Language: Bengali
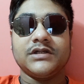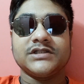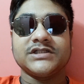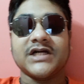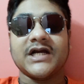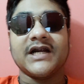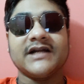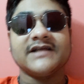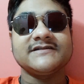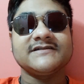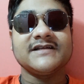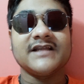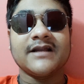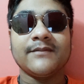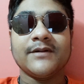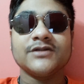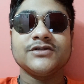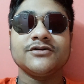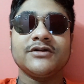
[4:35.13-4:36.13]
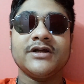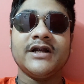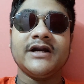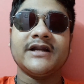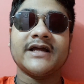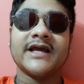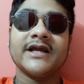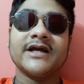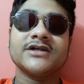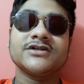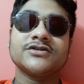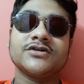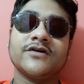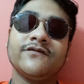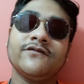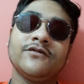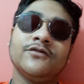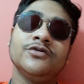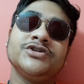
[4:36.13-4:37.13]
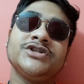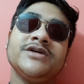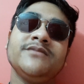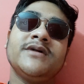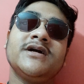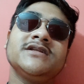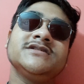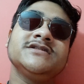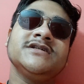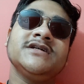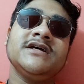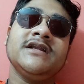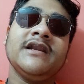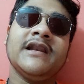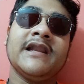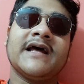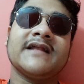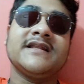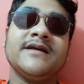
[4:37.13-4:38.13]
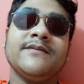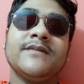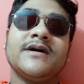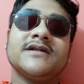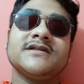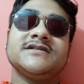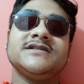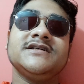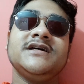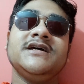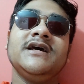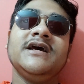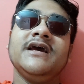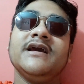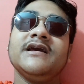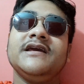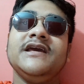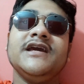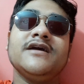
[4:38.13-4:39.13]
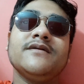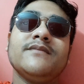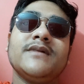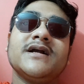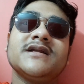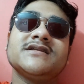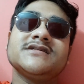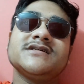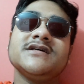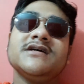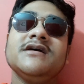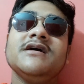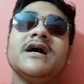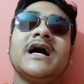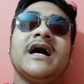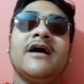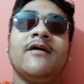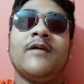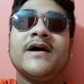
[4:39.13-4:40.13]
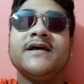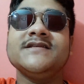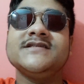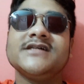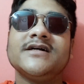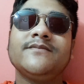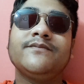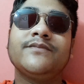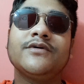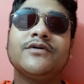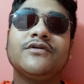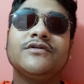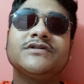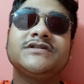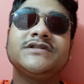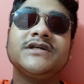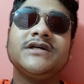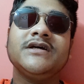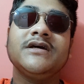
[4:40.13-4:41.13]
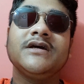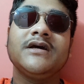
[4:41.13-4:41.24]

সারাটা সিনেমা জোরে টাইগার শ্রফ ঘুষি মারছে লাথি মারছে কিক মারছে হাওয়ায় জাম্প করছে